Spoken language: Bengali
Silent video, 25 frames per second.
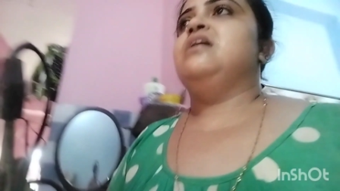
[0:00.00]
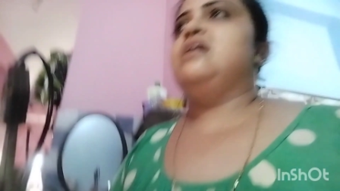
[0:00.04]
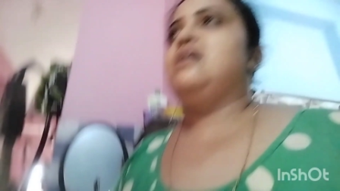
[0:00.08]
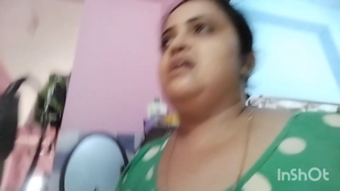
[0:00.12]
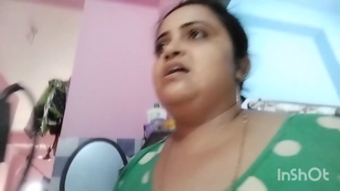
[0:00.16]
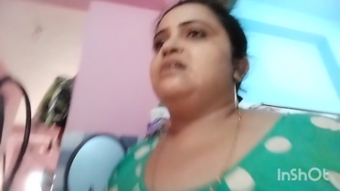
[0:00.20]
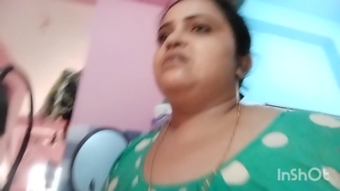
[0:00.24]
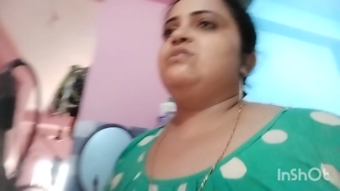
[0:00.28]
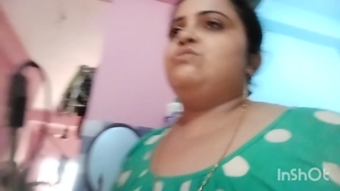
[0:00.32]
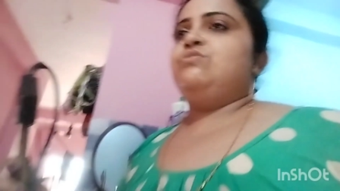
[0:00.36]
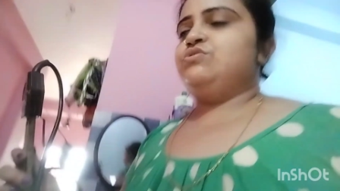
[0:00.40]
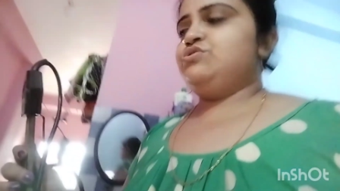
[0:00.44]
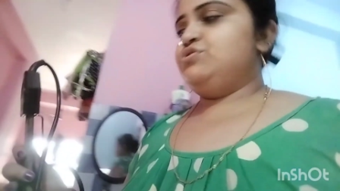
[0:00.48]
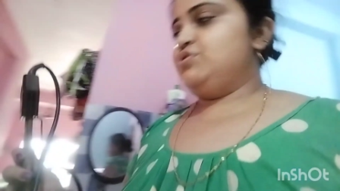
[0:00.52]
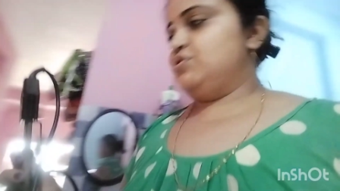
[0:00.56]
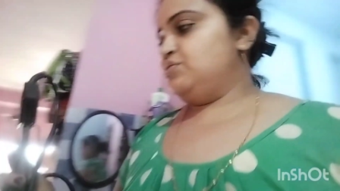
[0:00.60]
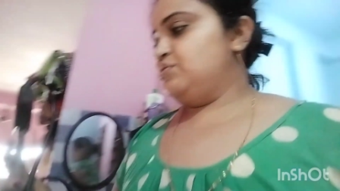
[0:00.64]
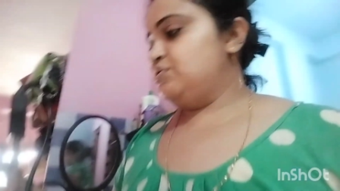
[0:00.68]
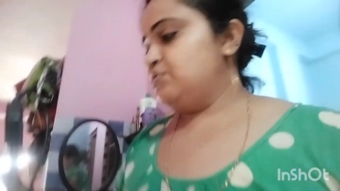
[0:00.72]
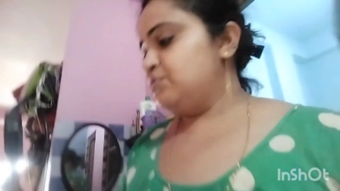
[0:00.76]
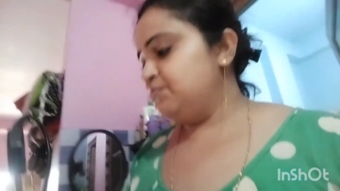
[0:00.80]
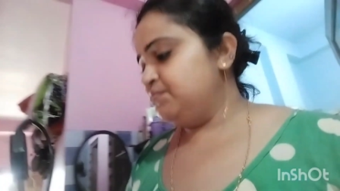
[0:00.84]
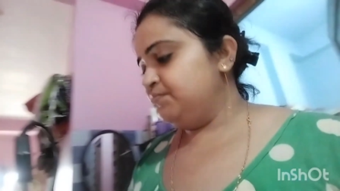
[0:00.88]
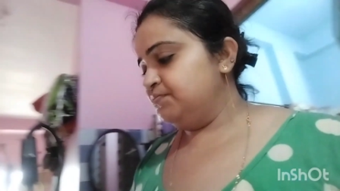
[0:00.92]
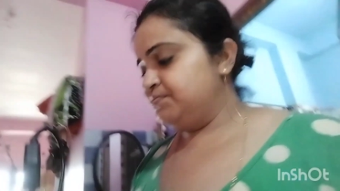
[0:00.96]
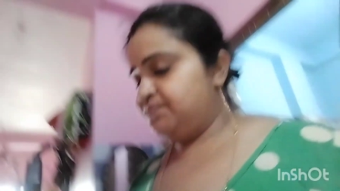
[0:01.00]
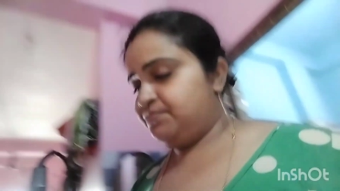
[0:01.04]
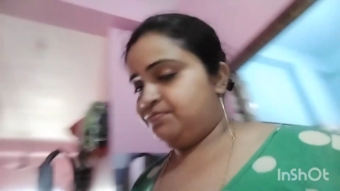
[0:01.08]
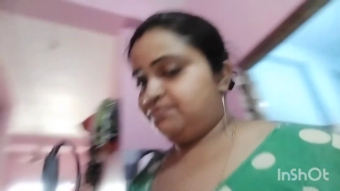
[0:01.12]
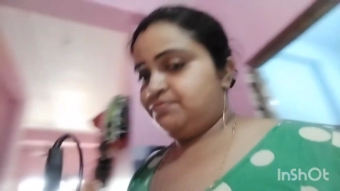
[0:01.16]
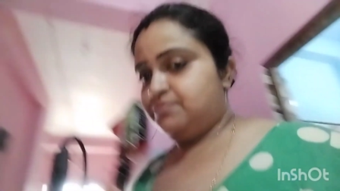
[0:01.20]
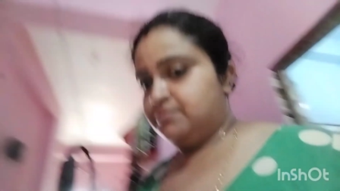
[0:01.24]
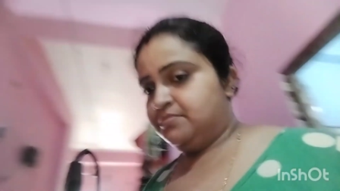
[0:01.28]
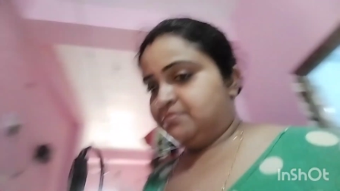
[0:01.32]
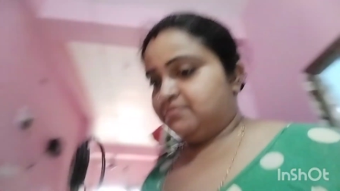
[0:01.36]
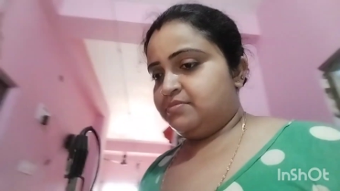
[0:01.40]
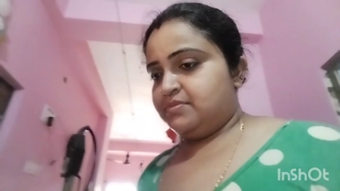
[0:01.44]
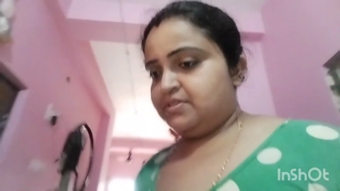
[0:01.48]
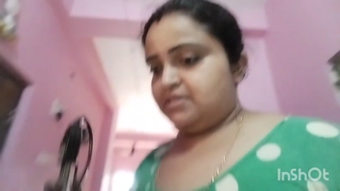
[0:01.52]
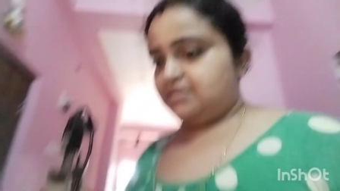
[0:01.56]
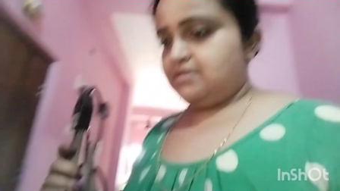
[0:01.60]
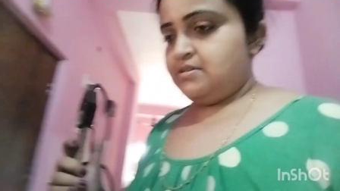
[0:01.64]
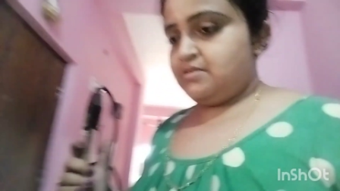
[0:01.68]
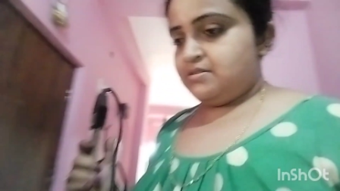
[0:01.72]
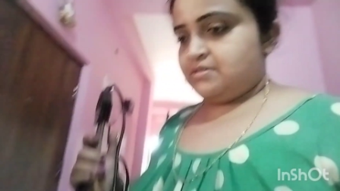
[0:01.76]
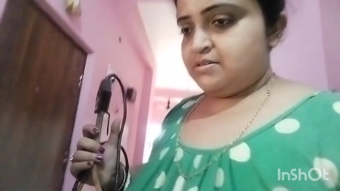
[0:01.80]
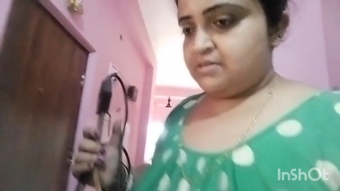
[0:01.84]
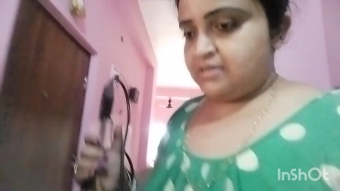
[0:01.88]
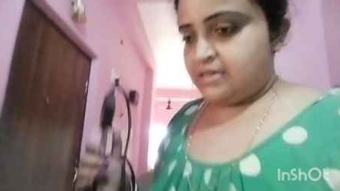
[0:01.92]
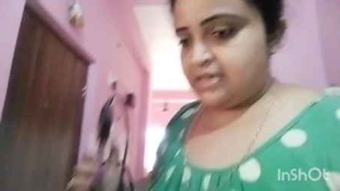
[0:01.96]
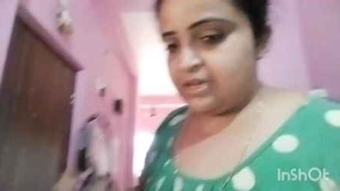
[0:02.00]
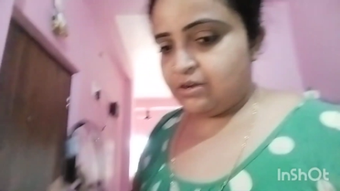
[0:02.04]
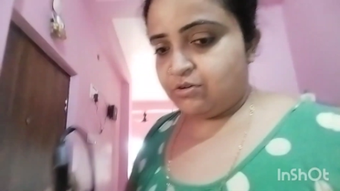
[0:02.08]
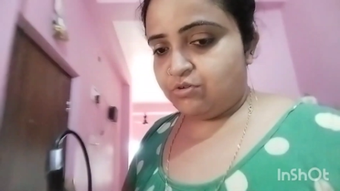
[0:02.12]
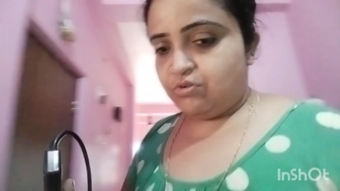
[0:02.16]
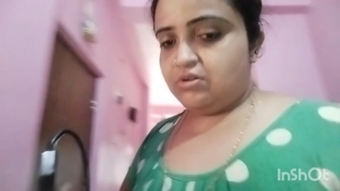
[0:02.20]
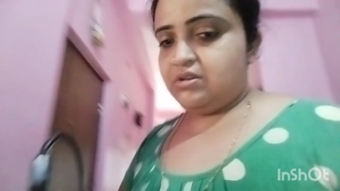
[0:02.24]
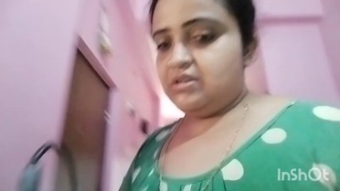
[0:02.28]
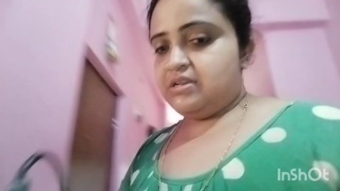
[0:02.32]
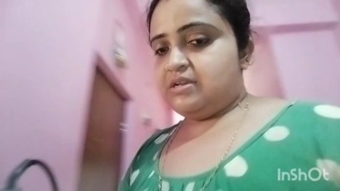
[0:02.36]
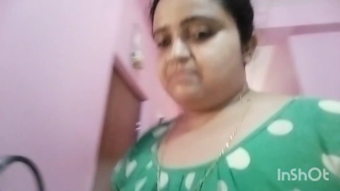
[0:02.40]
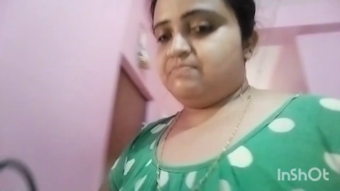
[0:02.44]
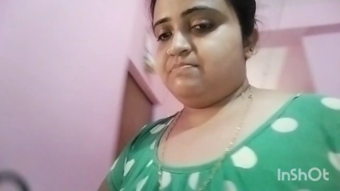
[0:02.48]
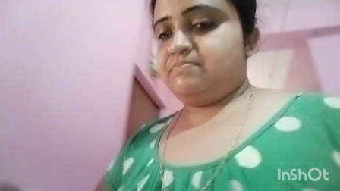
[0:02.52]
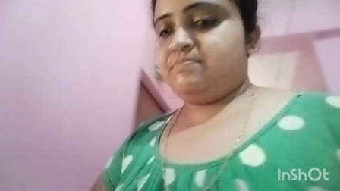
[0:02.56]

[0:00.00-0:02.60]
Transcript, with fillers: আর ওই জন্য এ করলাম